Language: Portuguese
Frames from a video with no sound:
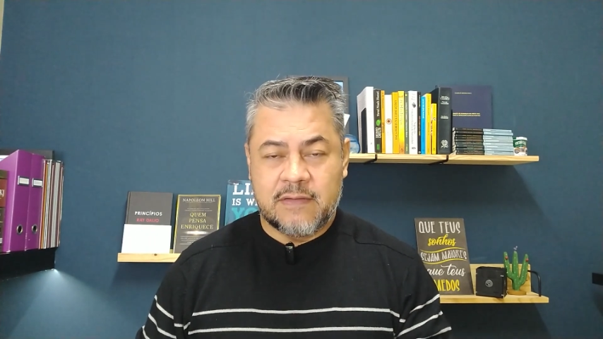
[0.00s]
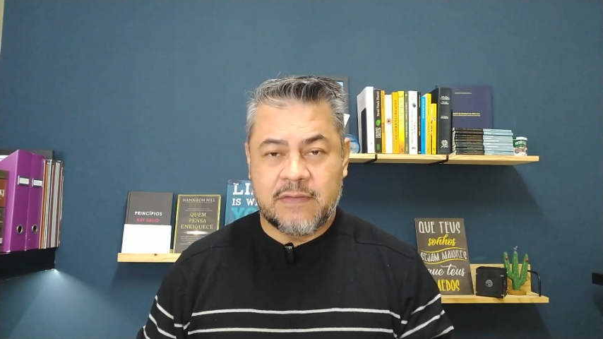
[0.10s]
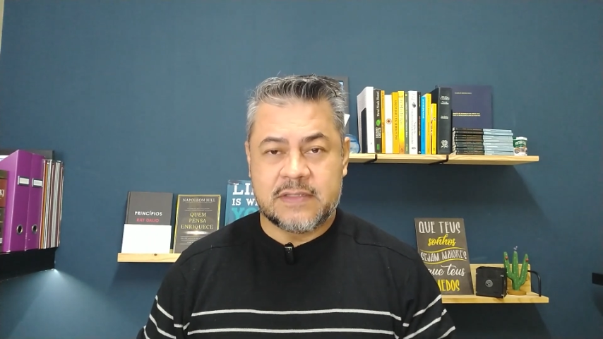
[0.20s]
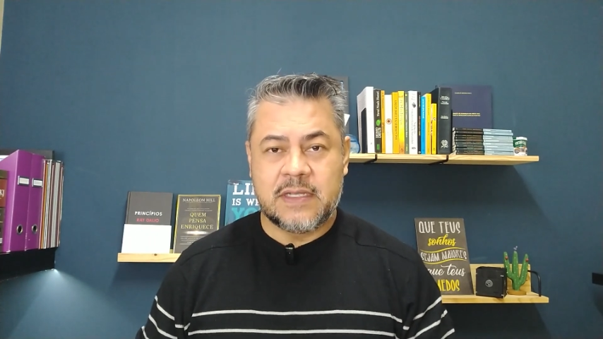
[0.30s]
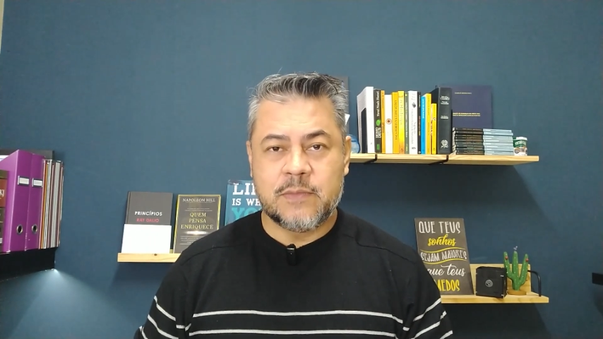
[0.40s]

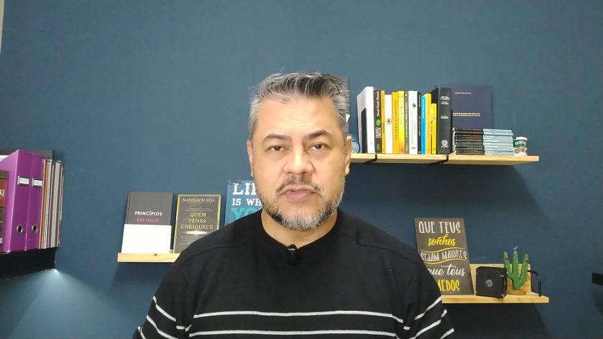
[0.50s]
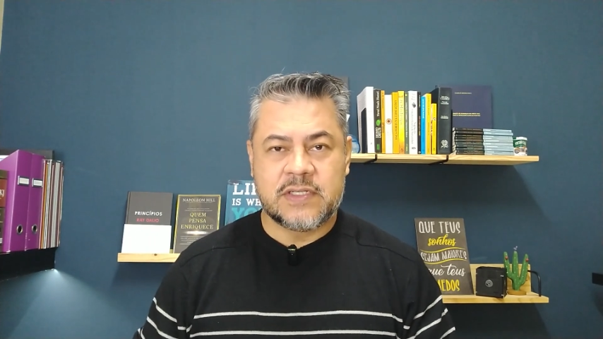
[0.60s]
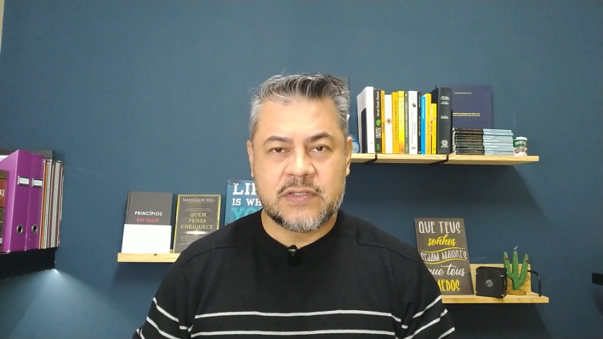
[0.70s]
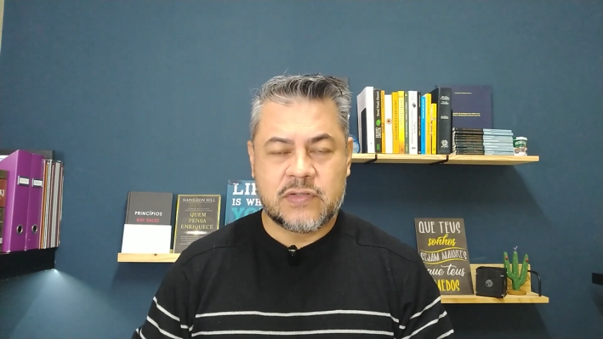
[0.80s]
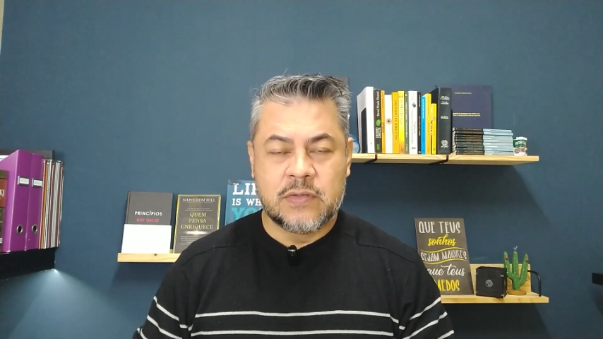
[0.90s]
fazemos
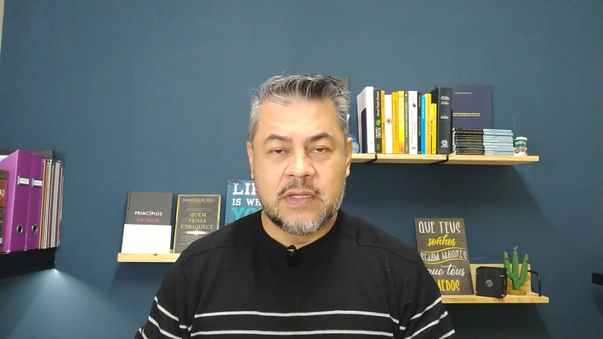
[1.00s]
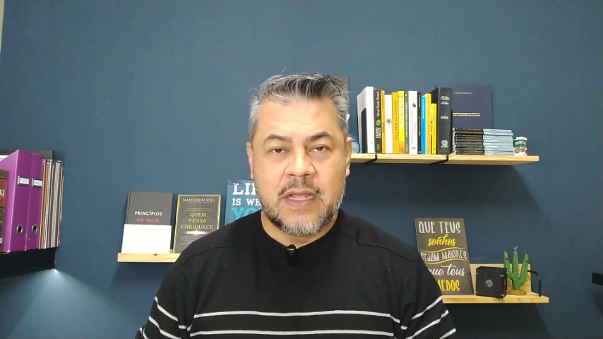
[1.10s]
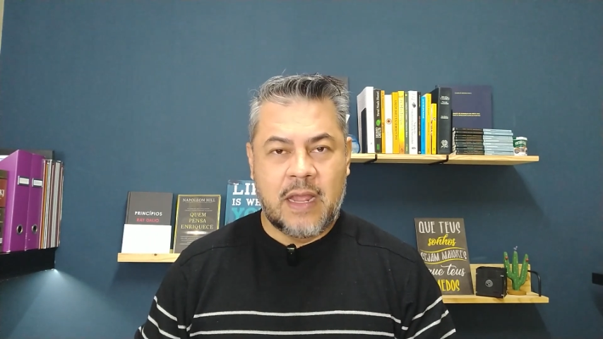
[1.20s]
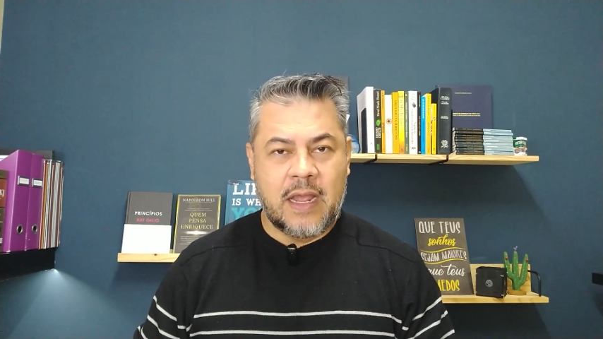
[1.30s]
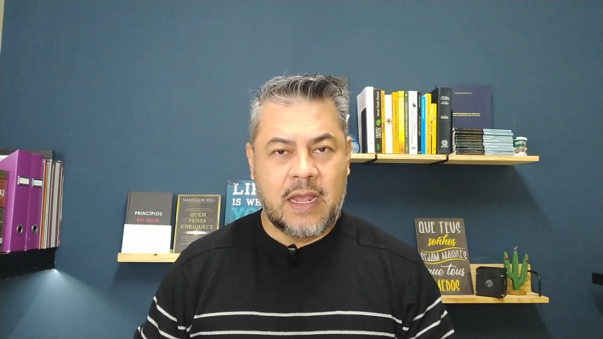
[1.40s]
isso
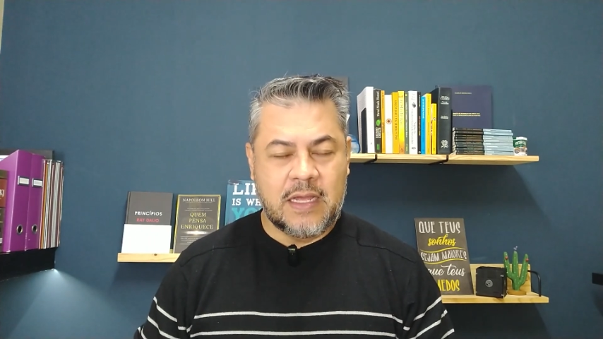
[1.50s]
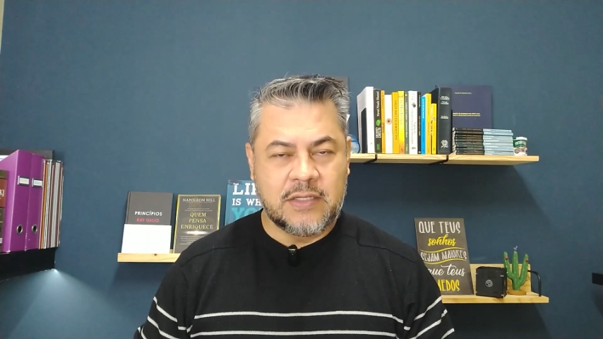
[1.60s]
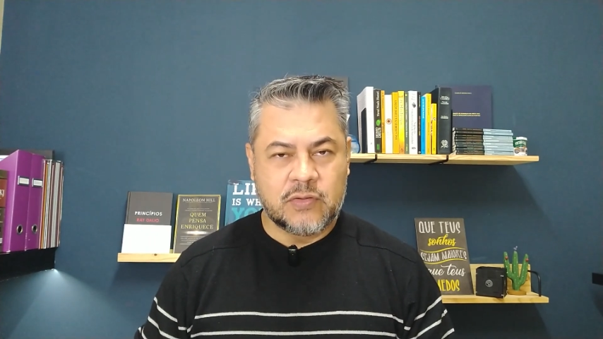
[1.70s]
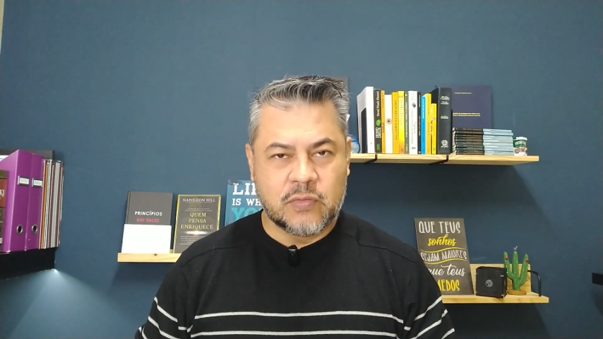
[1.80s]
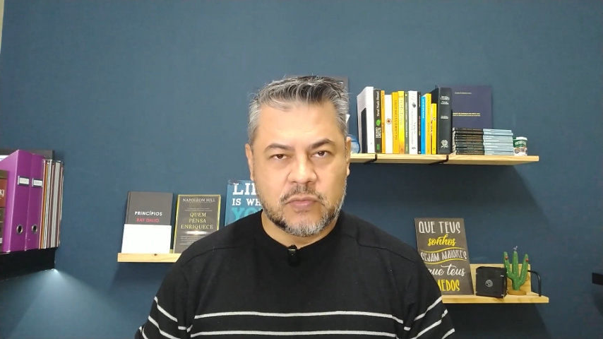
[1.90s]

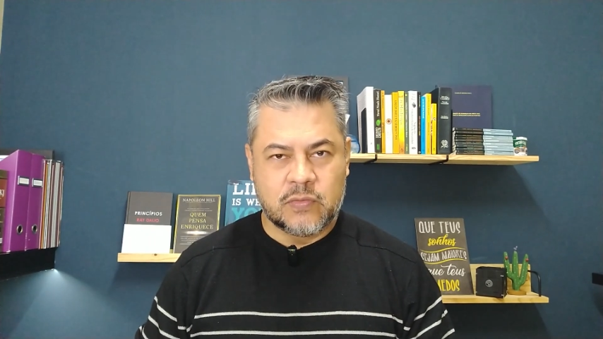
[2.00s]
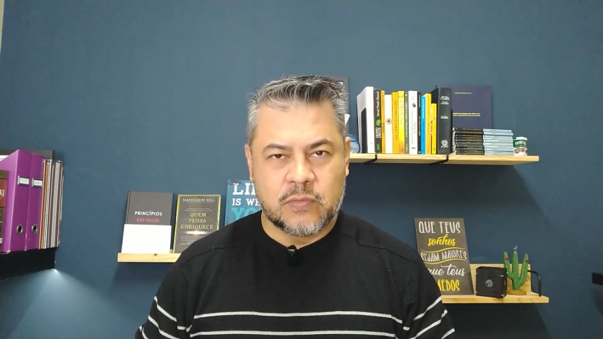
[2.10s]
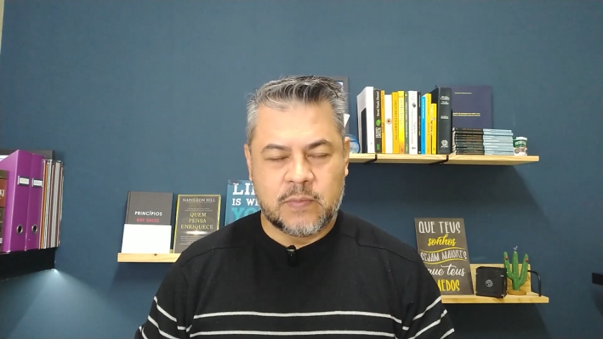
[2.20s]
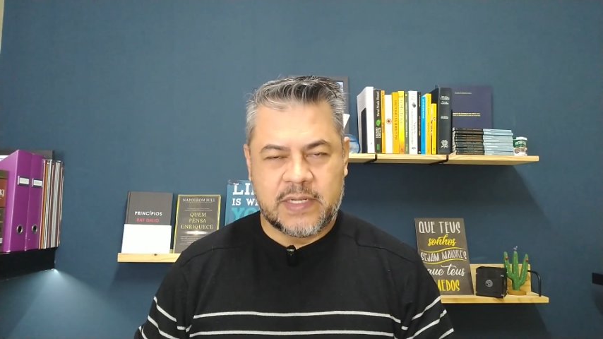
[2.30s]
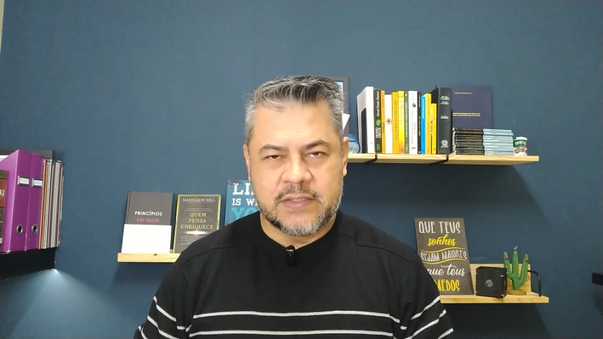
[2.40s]
em todo
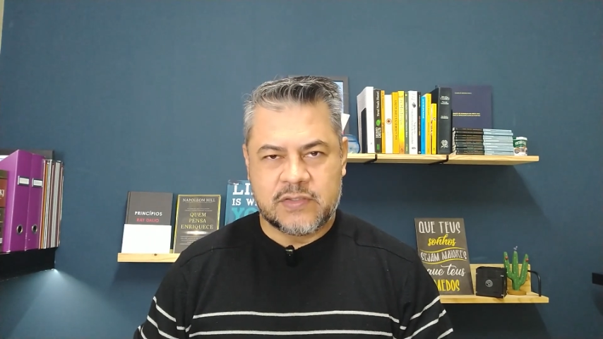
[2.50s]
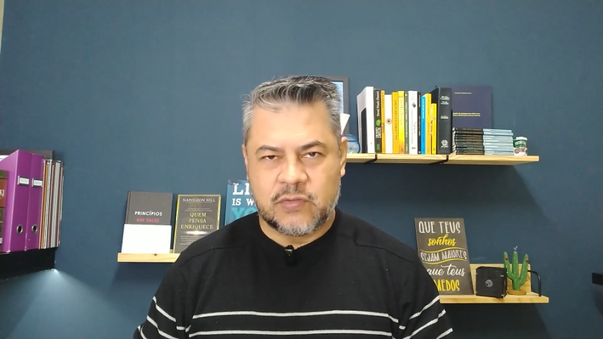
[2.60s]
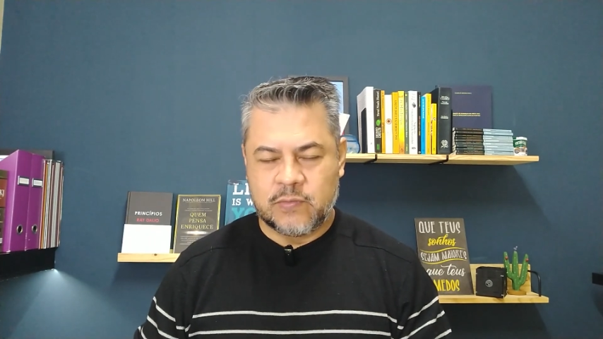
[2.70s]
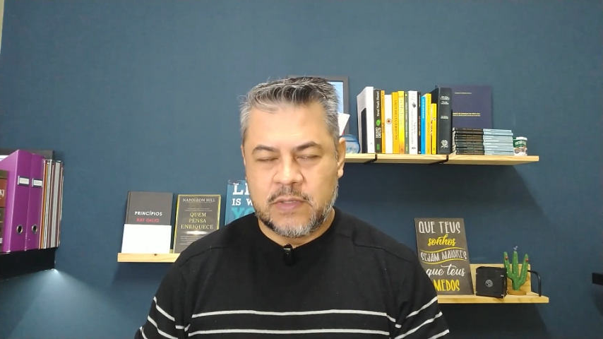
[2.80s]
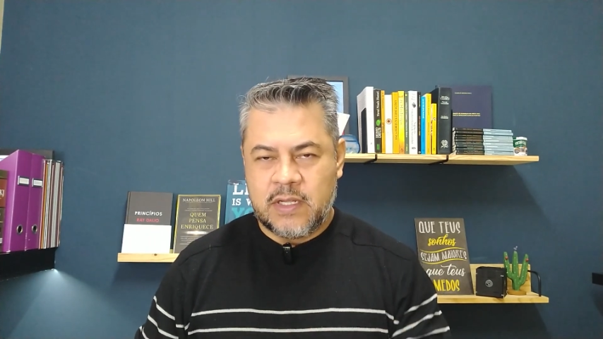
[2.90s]
o
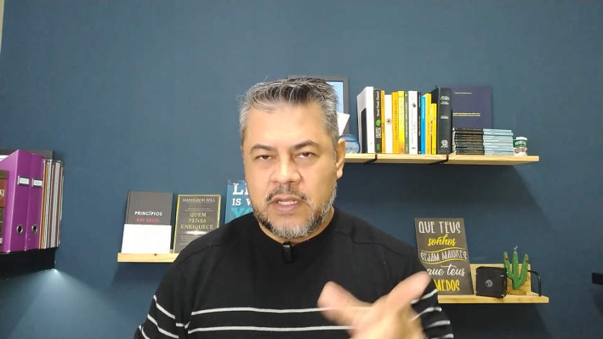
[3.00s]
Brasil.